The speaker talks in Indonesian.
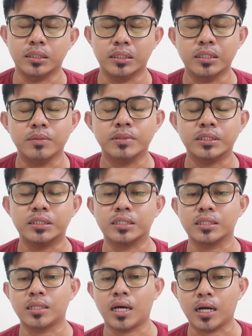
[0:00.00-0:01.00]
ini
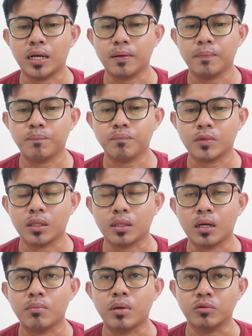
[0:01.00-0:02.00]
menceritakan
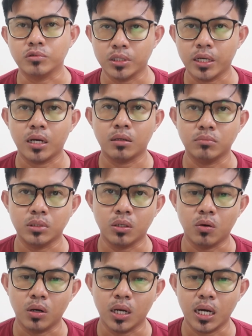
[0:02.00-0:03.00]
tentang manusia yang
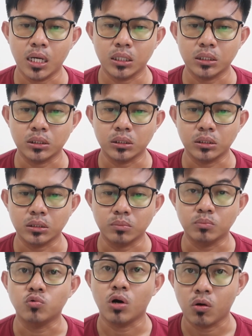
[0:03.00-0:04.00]
mengolah eh,
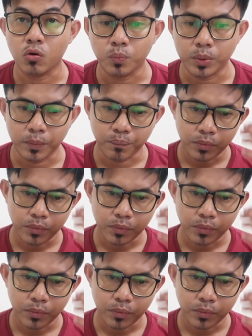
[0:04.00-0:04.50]
buah kopi.